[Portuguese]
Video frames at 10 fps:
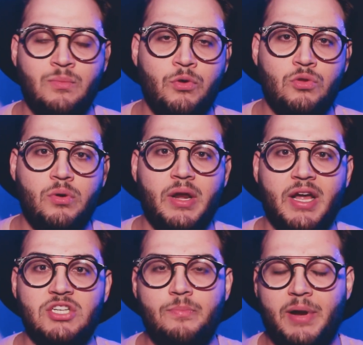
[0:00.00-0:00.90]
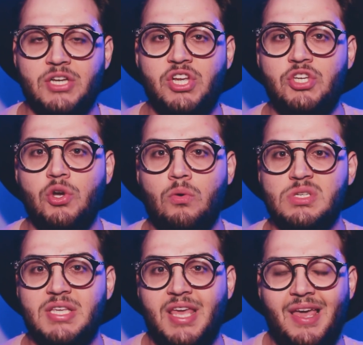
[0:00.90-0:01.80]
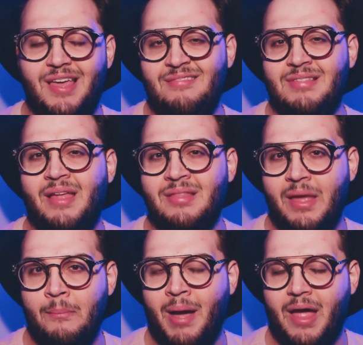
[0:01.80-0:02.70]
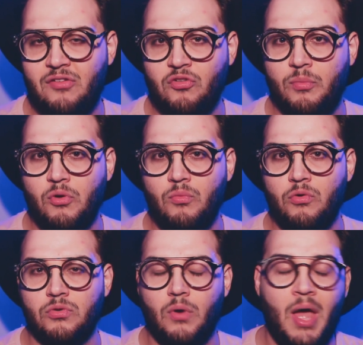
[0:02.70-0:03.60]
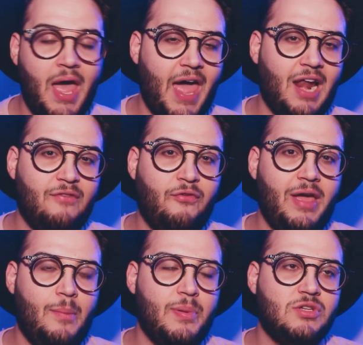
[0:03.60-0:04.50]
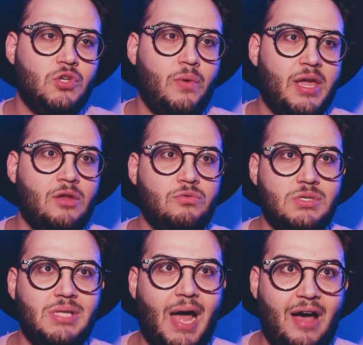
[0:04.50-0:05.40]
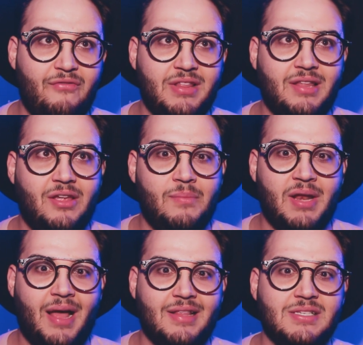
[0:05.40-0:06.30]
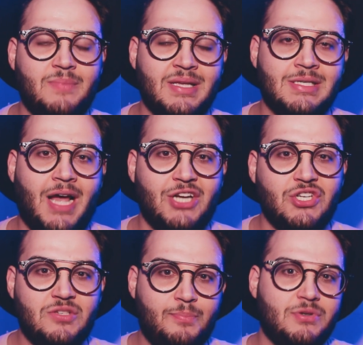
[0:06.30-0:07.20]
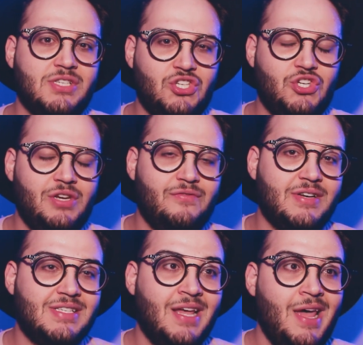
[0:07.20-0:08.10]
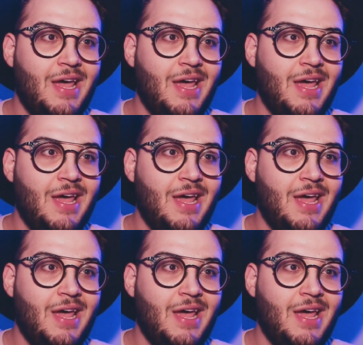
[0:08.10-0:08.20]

muito muito grande para a gente conseguir entender mais sobre o mundo. Ela foi a pessoa que nos dava determinadas mensagens positivas